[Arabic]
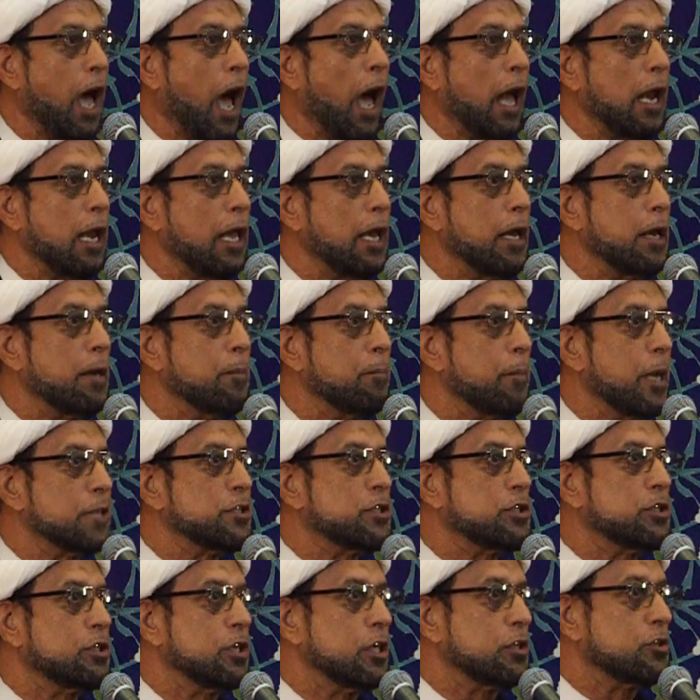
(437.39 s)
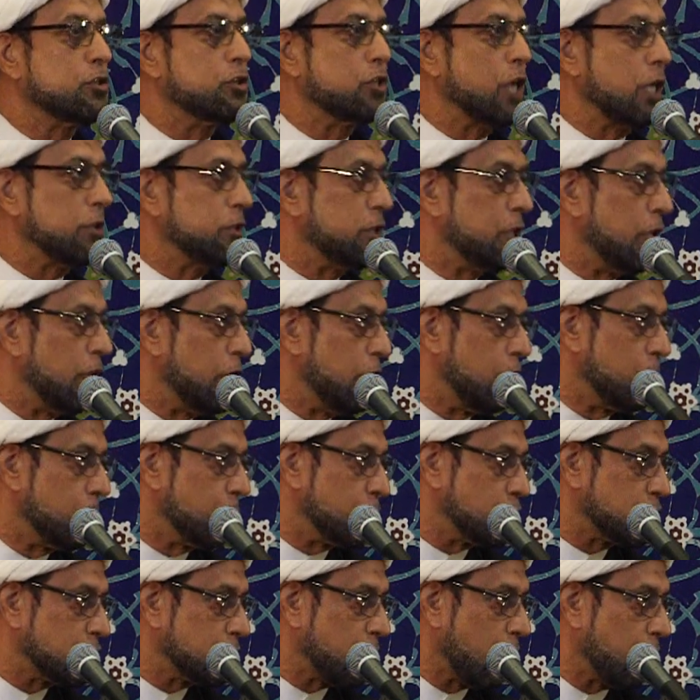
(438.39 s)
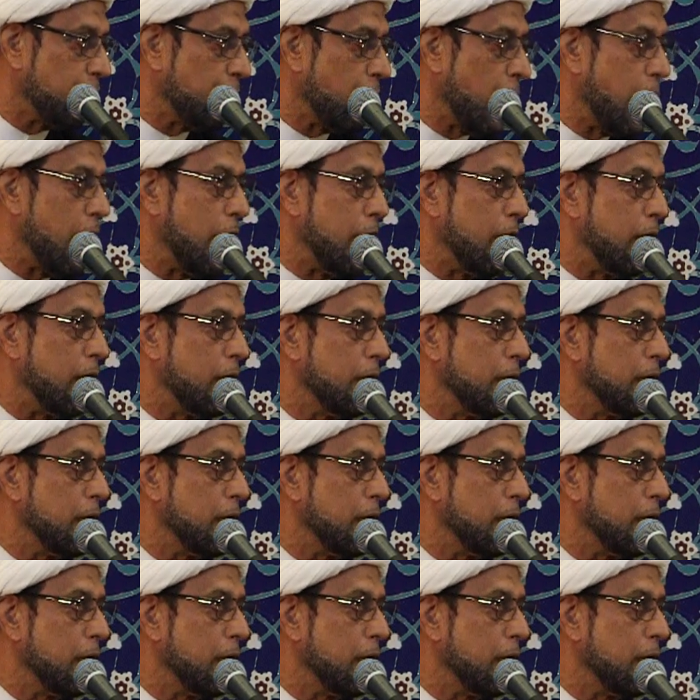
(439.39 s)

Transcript: عليه مسجد جده المصطفى